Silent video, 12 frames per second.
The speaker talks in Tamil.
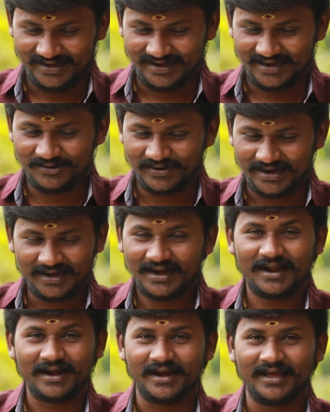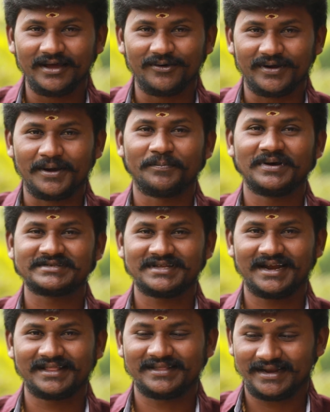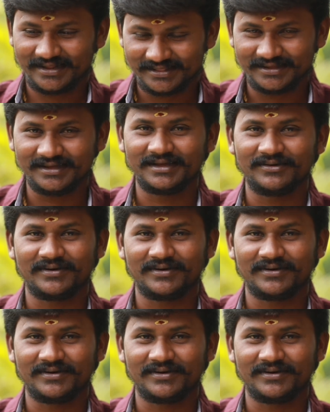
ஏன்னா ஒரு அண்ணனா இல்லை ஒரு அப்பா ஸ்தானத்துலேருந்து